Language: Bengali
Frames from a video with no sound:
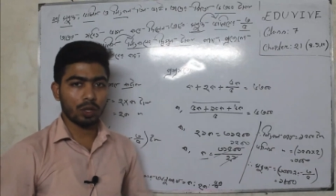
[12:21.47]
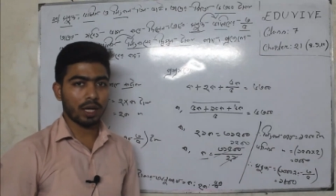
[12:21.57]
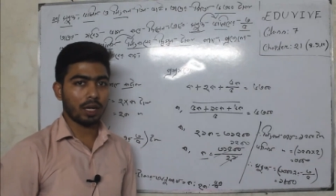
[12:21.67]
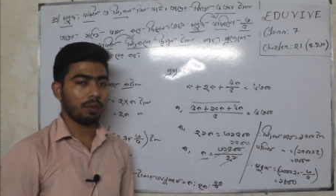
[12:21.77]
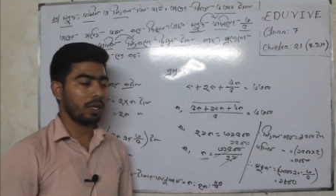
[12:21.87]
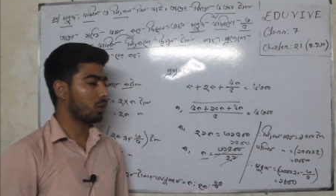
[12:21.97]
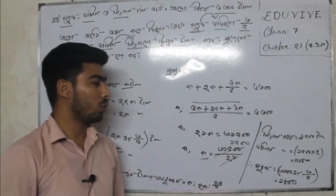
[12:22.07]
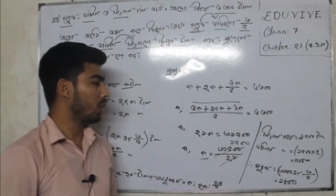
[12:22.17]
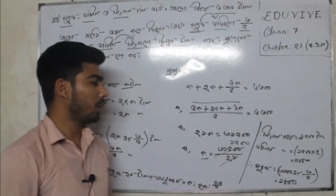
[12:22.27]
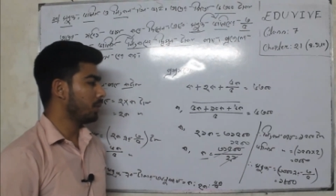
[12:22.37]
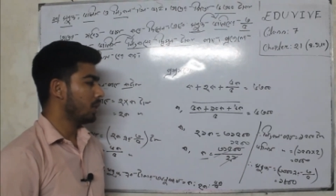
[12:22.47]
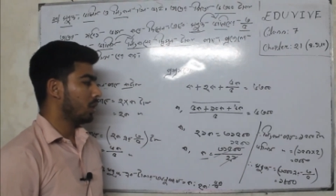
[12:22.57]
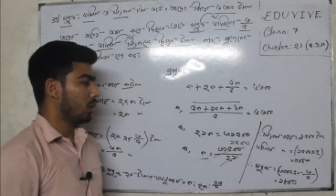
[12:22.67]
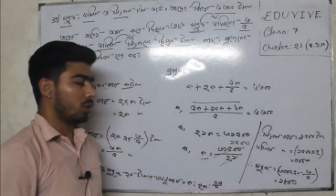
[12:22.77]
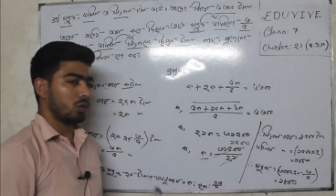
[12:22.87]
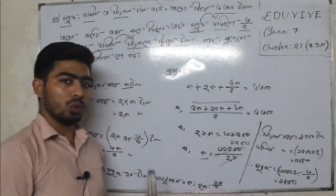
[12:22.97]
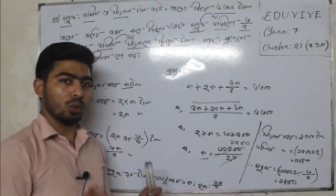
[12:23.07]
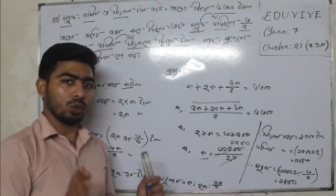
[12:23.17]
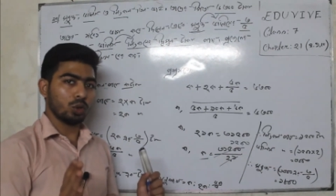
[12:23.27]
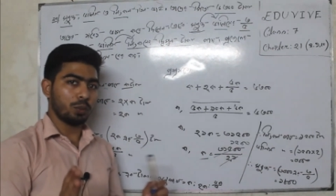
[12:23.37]
টাকা বের করলাম তো
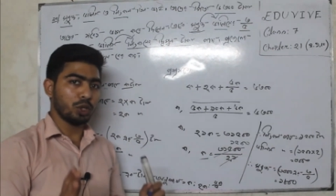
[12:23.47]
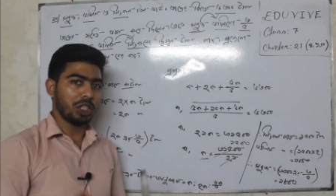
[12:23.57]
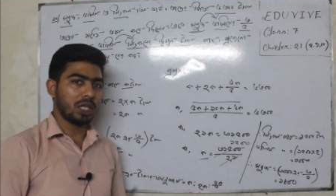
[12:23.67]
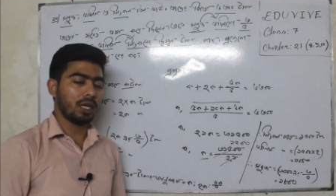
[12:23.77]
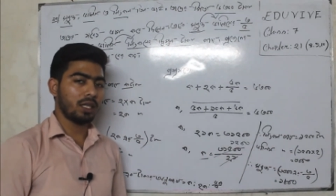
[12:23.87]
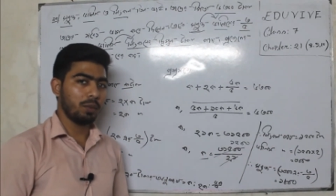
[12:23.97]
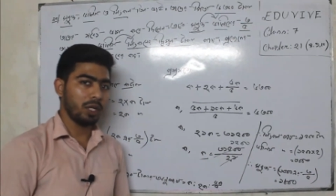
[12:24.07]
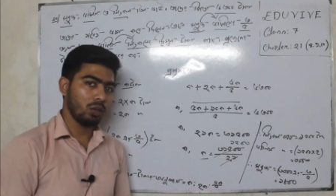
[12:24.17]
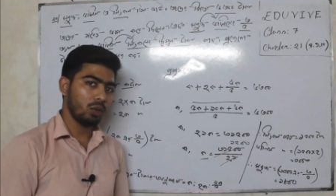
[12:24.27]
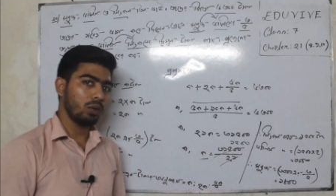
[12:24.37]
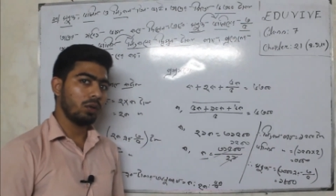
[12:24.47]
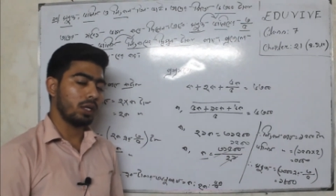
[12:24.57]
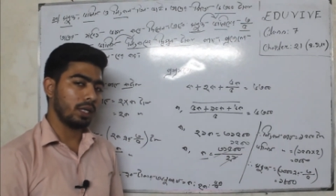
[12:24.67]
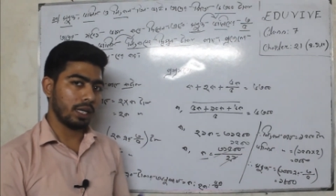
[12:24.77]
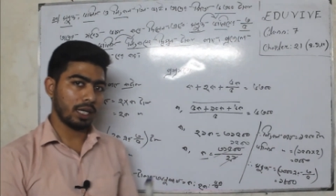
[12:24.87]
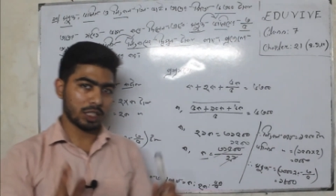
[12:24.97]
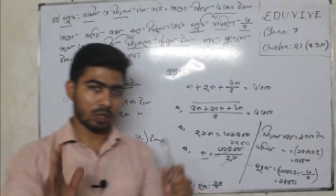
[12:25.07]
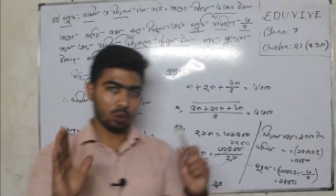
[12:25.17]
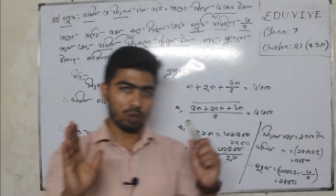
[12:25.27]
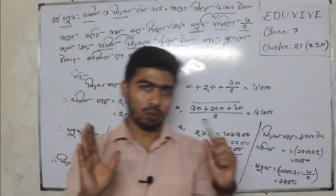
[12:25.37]
সুপ্রিয় শিক্ষার্থীবৃন্দ আশা
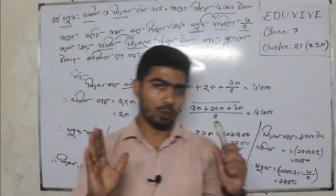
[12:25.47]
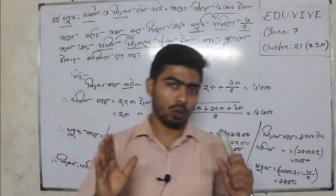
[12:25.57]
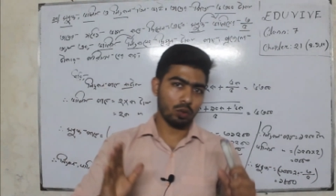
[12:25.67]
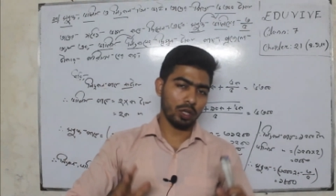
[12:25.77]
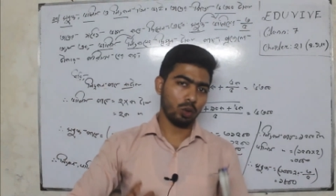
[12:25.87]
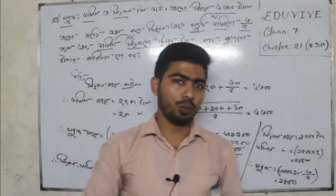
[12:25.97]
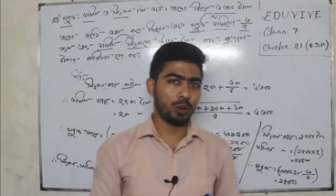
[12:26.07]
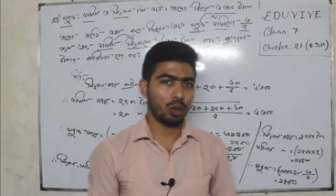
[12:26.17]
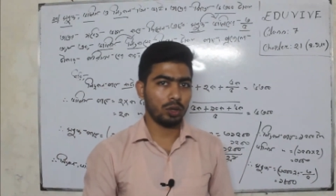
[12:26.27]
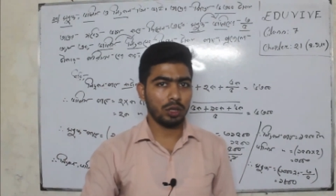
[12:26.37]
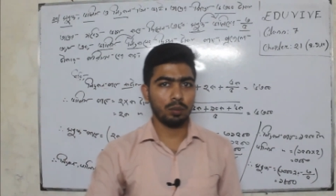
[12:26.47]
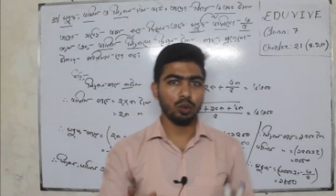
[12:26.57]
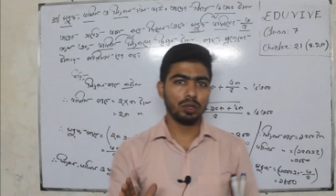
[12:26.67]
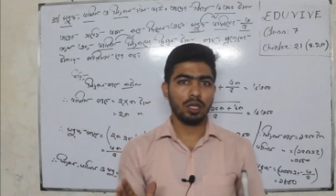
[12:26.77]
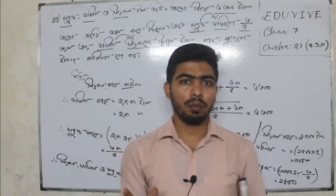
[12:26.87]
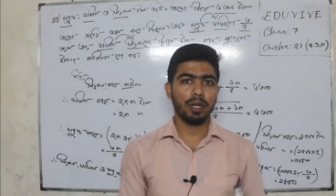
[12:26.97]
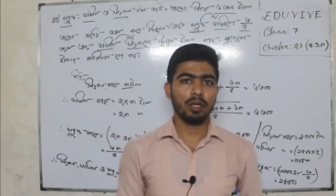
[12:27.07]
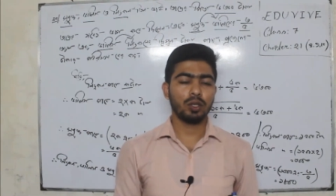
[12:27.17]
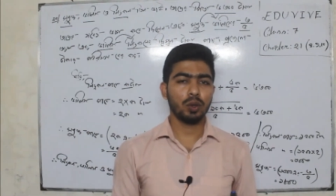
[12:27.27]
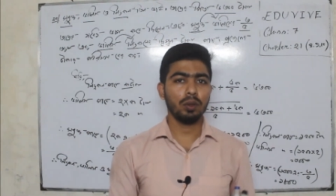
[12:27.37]
করি তোমরা অঙ্কটি খুব সহজেই বুঝতে পেরেছ
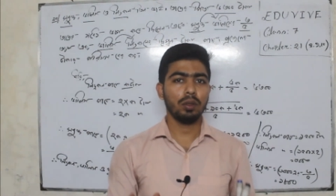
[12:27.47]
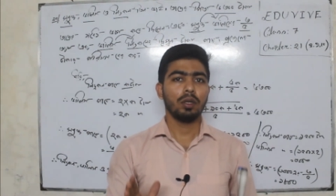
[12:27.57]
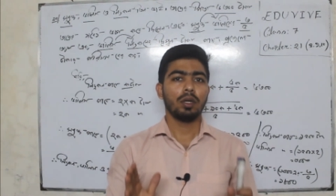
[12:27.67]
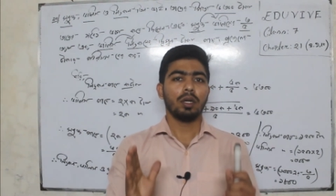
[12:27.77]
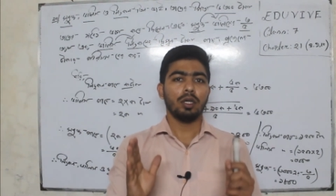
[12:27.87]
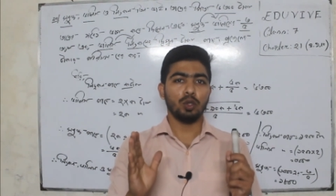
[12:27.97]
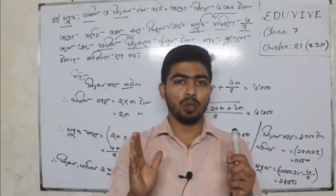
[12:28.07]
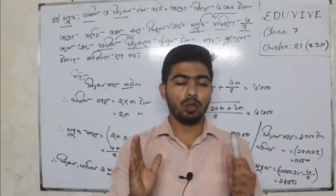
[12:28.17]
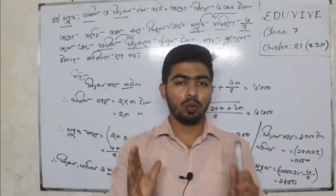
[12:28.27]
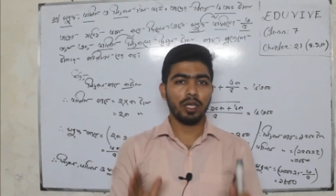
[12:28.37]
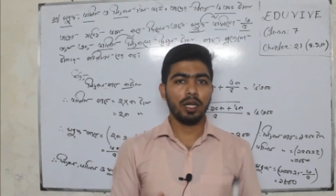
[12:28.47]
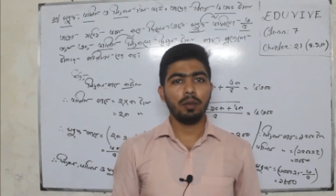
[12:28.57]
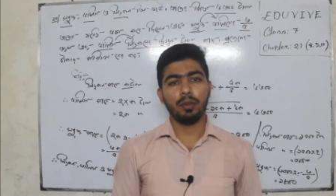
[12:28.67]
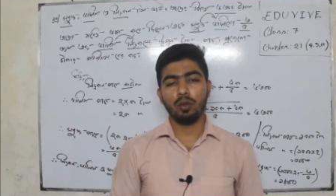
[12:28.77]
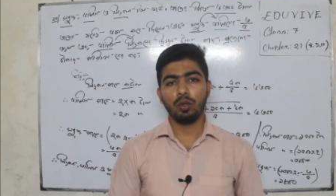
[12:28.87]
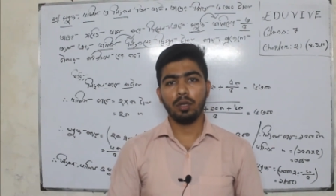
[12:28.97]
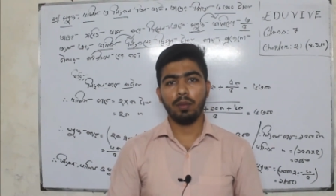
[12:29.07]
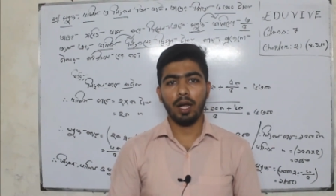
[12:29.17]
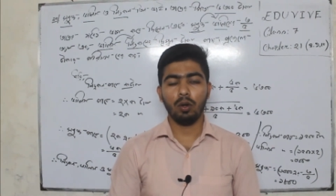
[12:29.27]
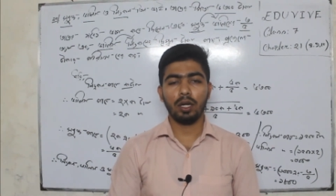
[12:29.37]
যদি তোমাদের এই ভিডিওটি
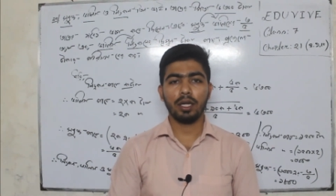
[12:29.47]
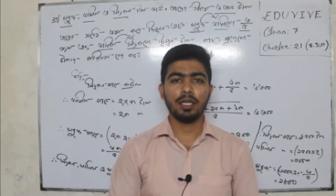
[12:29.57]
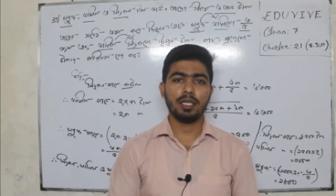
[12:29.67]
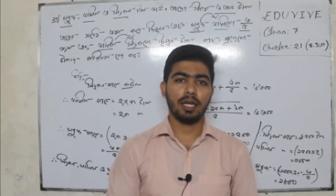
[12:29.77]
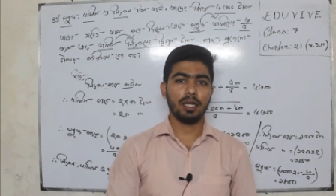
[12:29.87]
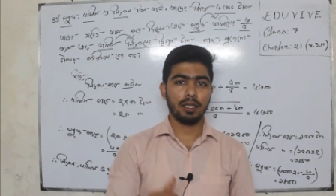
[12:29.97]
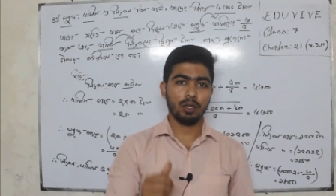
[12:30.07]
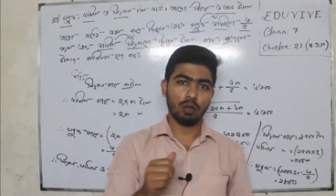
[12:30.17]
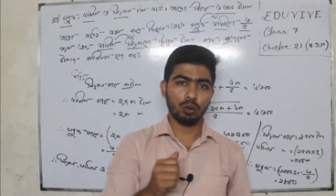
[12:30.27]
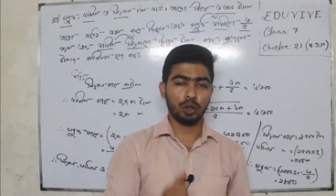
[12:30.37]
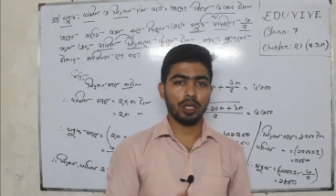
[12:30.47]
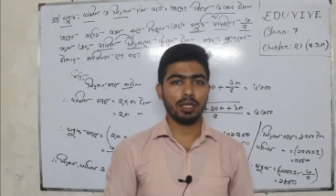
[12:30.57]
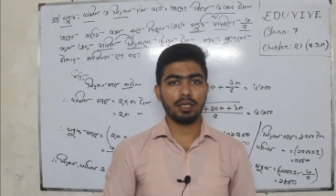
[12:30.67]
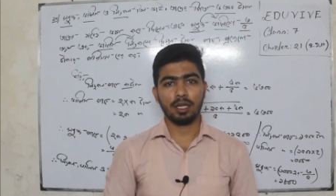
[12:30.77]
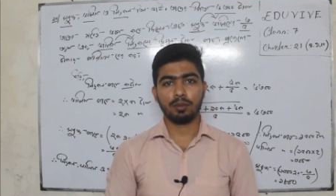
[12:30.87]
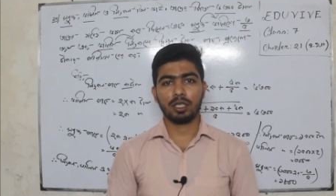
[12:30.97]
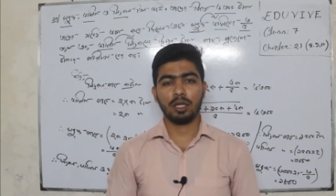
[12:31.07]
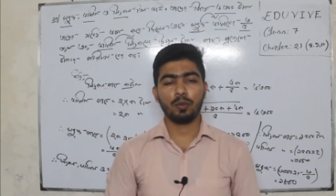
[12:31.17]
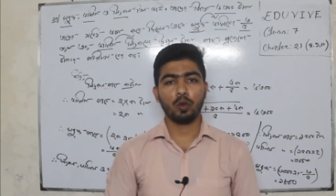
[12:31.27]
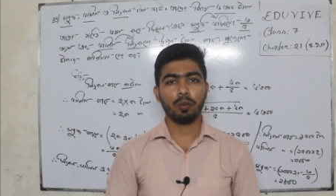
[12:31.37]
ভালো লাগে চ্যানেলটিকে অবশ্যই একটি সাবস্ক্রাইব
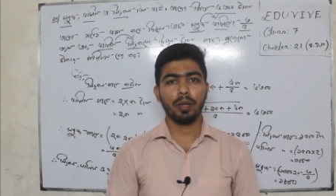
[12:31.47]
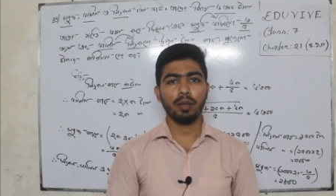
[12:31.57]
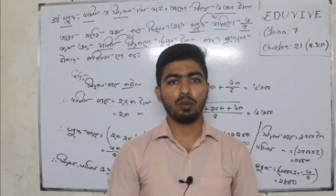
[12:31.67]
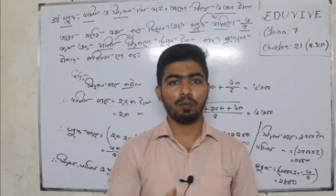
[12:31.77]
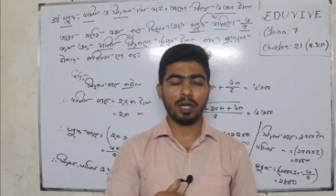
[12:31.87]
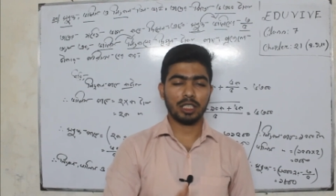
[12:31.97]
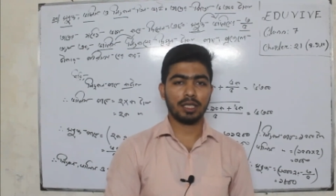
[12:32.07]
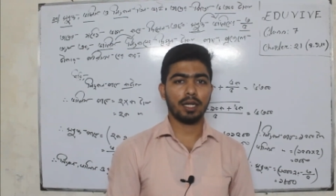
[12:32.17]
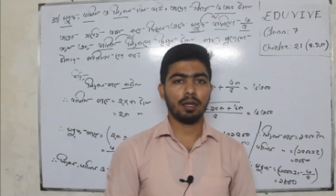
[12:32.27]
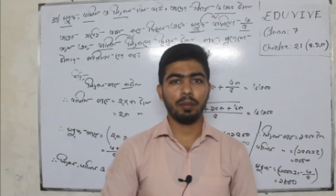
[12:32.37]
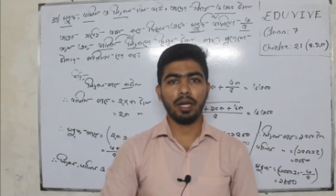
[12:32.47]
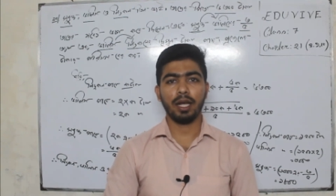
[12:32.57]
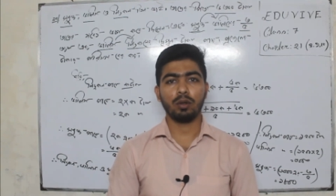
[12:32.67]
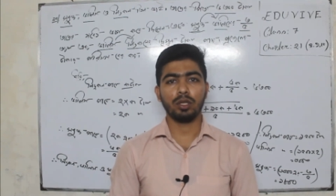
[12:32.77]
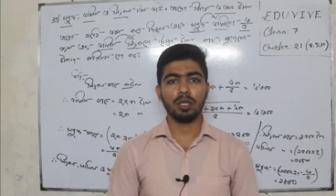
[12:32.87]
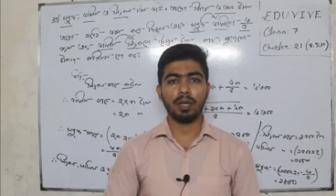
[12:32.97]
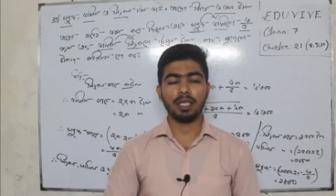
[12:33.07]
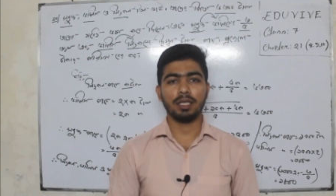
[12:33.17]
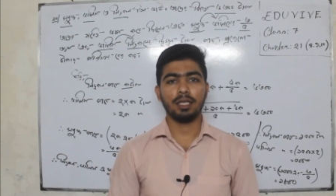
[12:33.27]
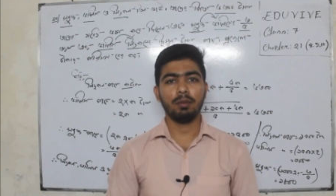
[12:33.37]
করবে এবং পাশে থাকা বেল আইকনটি
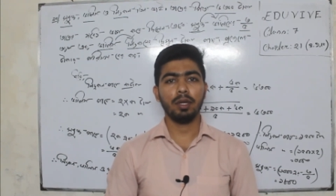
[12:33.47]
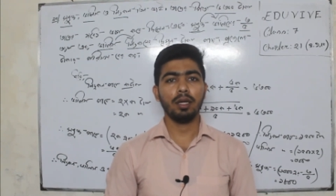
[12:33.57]
বাজিয়ে দিবে